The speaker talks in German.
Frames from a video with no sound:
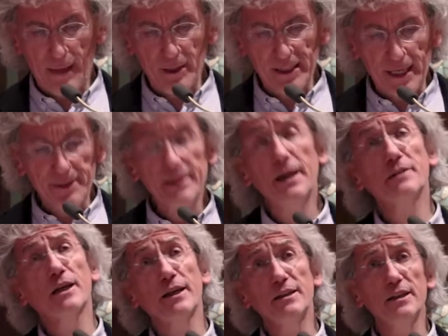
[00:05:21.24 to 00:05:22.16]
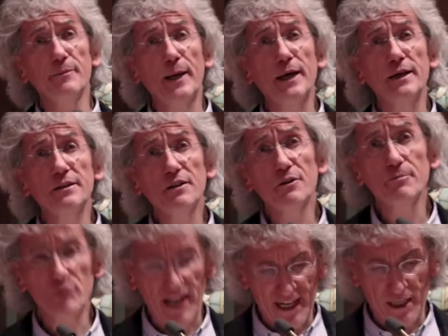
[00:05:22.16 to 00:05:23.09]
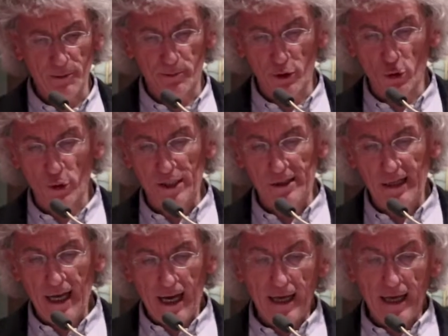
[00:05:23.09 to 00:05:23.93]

aber dann hat er ihn lieber zum Denken benutzt,